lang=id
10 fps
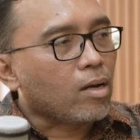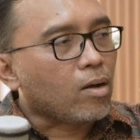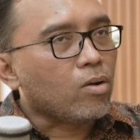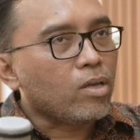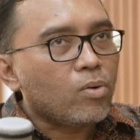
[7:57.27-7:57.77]
Kalau
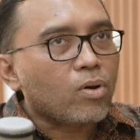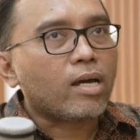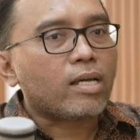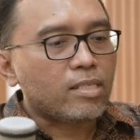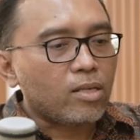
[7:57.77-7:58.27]
yang orang
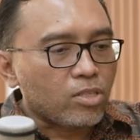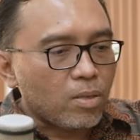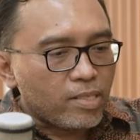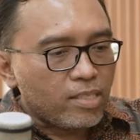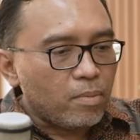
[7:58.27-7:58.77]
asing kalau saya
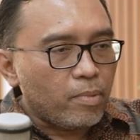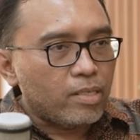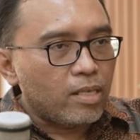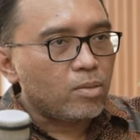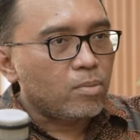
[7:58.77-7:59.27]
baca dari
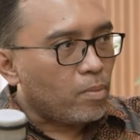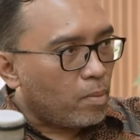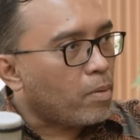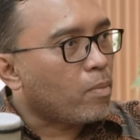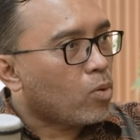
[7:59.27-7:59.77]
media itu
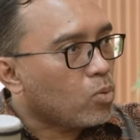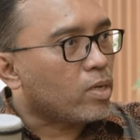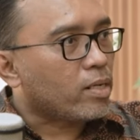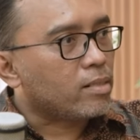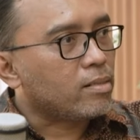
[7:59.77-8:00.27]
memang mau keluar.
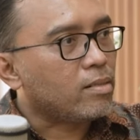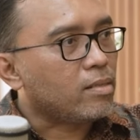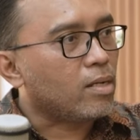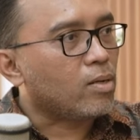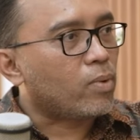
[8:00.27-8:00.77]

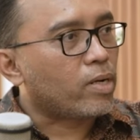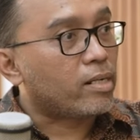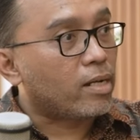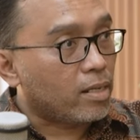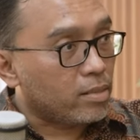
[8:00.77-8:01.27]
Yang, yang
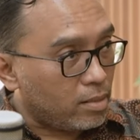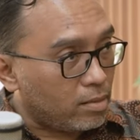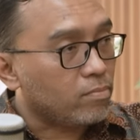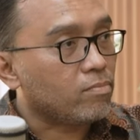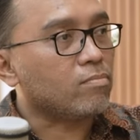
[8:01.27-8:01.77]
punya dua
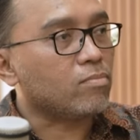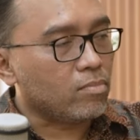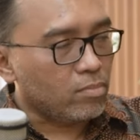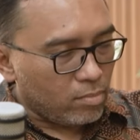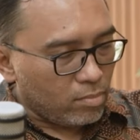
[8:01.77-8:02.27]
kerugianan
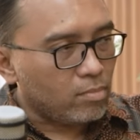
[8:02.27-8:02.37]
hmm. ya.